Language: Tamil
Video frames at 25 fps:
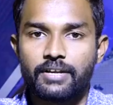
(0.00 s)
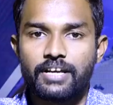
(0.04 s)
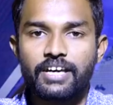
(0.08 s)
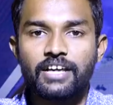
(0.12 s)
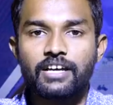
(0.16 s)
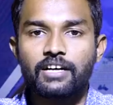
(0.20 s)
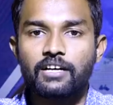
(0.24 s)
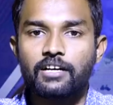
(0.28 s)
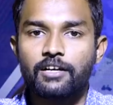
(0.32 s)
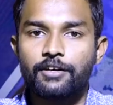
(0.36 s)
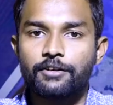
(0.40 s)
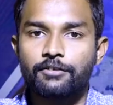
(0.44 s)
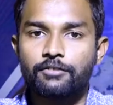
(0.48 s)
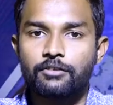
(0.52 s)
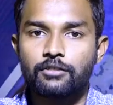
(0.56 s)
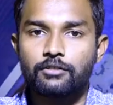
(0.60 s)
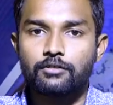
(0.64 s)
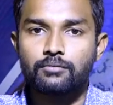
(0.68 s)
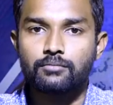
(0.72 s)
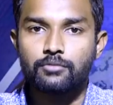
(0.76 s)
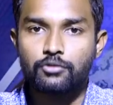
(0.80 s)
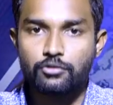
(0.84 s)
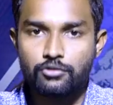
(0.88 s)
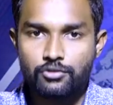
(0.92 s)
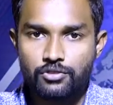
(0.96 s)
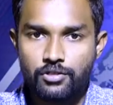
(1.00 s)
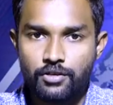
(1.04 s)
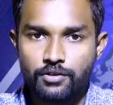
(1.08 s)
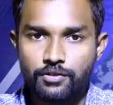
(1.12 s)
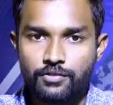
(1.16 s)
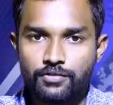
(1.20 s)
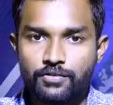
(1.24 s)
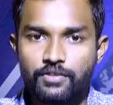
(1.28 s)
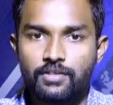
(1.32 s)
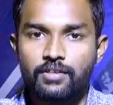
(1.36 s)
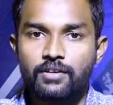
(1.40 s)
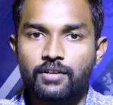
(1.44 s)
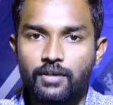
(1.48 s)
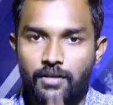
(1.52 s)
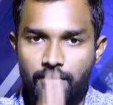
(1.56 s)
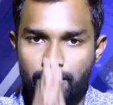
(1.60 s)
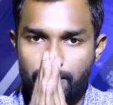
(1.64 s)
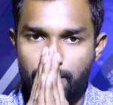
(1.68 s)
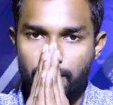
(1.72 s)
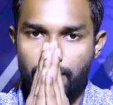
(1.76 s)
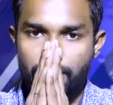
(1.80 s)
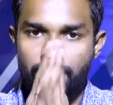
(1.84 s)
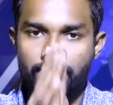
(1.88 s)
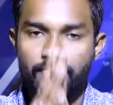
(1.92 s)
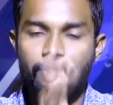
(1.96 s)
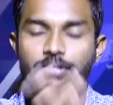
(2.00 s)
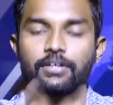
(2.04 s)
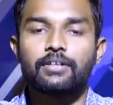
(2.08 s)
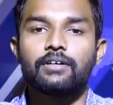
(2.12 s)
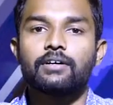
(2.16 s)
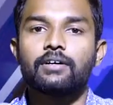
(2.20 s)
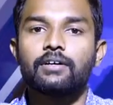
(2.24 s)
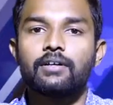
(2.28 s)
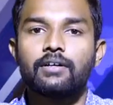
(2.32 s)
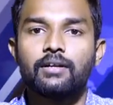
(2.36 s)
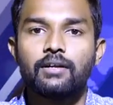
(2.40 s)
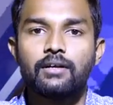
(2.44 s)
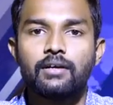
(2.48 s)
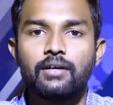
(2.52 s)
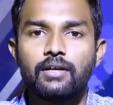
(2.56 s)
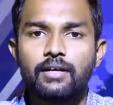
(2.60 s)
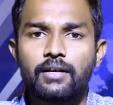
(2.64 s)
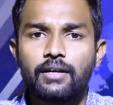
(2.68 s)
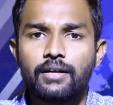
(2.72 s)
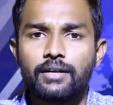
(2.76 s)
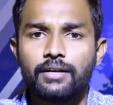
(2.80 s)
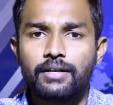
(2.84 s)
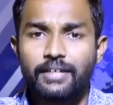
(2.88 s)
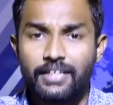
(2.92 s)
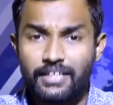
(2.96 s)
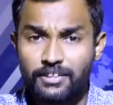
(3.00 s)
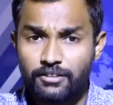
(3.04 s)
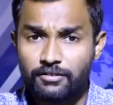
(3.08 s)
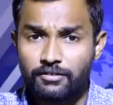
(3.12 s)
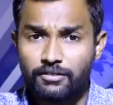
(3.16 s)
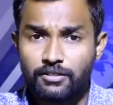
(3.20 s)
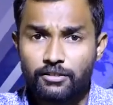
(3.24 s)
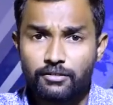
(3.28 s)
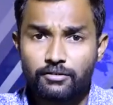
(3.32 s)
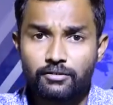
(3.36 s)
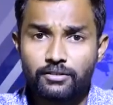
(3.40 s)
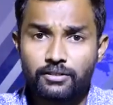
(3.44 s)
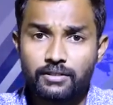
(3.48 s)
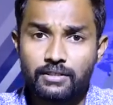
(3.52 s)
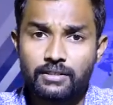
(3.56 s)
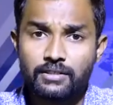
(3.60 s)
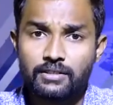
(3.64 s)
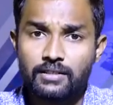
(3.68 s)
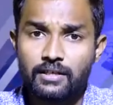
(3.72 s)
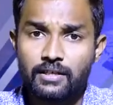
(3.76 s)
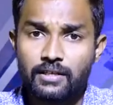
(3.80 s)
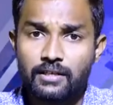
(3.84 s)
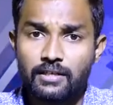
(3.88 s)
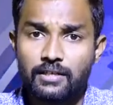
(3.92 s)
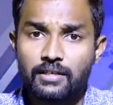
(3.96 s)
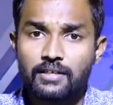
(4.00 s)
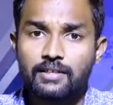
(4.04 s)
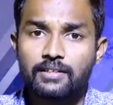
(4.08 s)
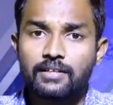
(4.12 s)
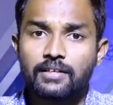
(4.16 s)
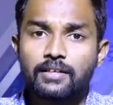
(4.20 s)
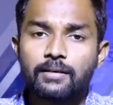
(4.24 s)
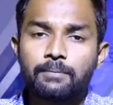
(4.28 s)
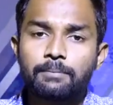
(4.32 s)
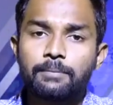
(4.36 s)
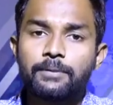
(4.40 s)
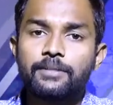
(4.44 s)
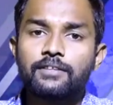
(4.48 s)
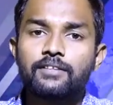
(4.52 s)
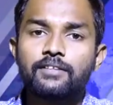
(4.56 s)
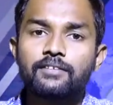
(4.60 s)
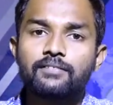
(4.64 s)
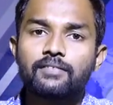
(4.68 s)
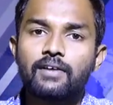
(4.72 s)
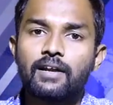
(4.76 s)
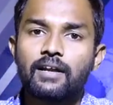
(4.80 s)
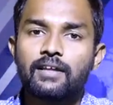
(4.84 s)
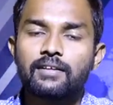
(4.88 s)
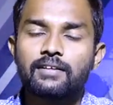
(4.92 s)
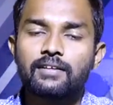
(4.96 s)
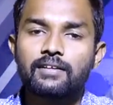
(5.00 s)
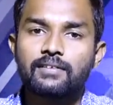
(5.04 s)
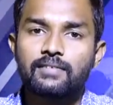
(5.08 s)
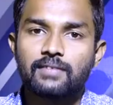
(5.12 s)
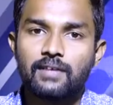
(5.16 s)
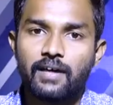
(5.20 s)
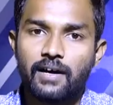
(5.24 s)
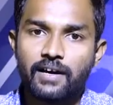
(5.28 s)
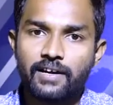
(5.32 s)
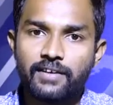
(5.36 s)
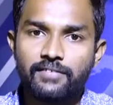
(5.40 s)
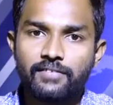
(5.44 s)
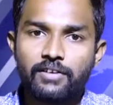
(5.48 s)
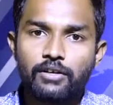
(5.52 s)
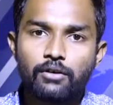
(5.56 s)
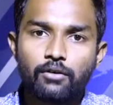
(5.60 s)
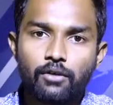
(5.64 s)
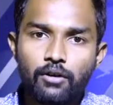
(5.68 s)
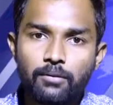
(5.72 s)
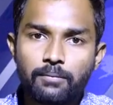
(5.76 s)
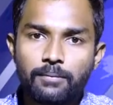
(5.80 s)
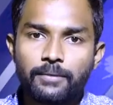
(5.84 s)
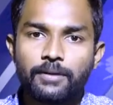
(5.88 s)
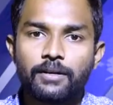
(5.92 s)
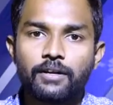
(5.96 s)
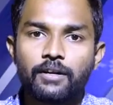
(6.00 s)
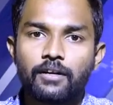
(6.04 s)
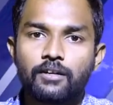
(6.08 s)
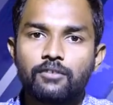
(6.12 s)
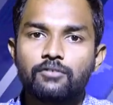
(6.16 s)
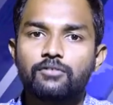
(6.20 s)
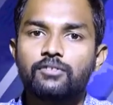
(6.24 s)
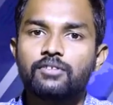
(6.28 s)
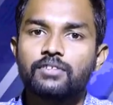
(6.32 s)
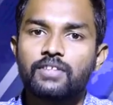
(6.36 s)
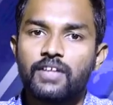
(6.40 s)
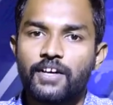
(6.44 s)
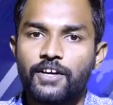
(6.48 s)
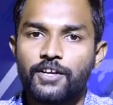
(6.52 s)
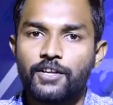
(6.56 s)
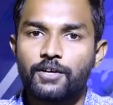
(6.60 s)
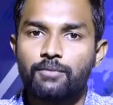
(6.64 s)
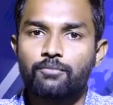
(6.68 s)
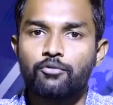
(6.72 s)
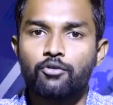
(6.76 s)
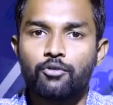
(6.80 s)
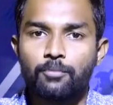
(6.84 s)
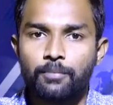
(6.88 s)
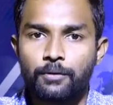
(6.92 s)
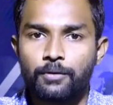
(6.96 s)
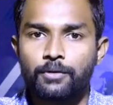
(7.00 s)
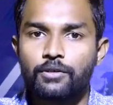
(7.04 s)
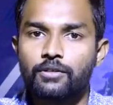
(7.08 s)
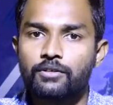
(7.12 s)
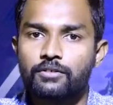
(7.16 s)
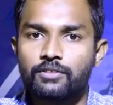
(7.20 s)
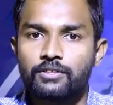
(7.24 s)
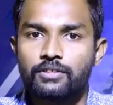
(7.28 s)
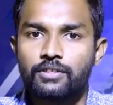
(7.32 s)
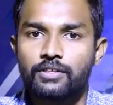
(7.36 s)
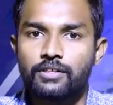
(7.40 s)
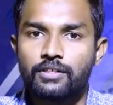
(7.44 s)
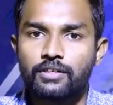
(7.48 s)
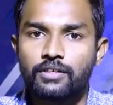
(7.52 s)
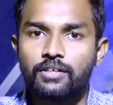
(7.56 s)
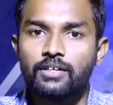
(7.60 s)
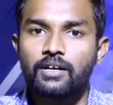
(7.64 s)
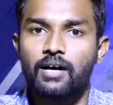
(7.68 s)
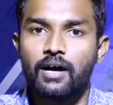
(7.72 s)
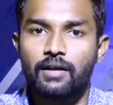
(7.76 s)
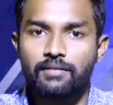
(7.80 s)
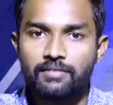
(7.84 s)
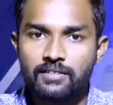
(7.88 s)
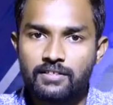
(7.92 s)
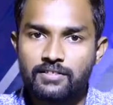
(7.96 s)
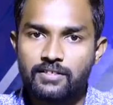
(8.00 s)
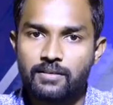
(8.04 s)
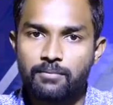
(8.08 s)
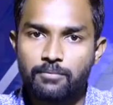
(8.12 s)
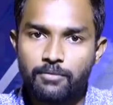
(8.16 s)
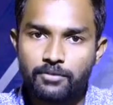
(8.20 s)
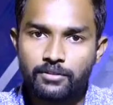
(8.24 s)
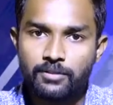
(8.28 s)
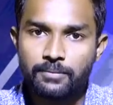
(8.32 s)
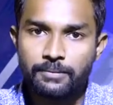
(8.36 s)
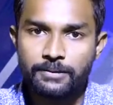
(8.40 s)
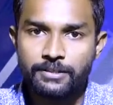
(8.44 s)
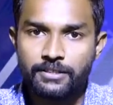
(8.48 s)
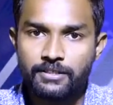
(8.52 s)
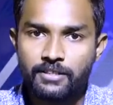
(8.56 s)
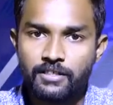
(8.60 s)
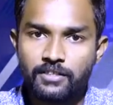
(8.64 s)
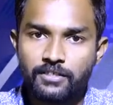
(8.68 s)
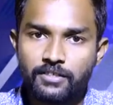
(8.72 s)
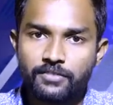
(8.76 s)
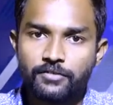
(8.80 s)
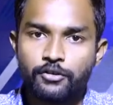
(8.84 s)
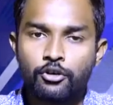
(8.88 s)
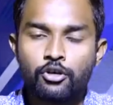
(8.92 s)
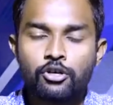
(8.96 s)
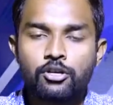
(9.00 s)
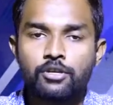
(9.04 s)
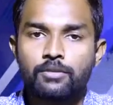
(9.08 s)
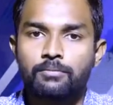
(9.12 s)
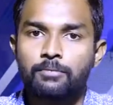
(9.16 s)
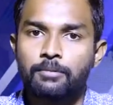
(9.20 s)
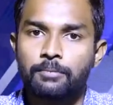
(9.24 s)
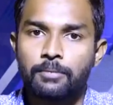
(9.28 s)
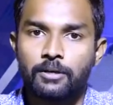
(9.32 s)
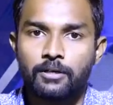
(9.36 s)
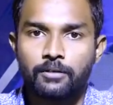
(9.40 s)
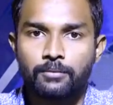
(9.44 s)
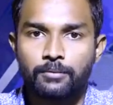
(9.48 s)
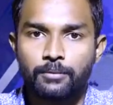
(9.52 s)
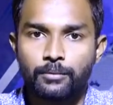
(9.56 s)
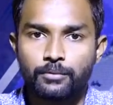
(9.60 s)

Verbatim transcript: நேர்கள் அனைவருக்கும் ரூஸ்டர் நியூஸின் அன்பான வணக்கங்கள் நேற்று வந்து ஒருத்தனுக்காக தன்னை பெற்று வளர்த்த தாயவே கொலை பண்ணுற அளவுக்கு தைரியம் ஒரு பொண்ணுக்கு வந்திருக்கு அந்த சம்பவத்தை பற்றி தான் அந்த வீடியோவில் நம்ம பார்க்க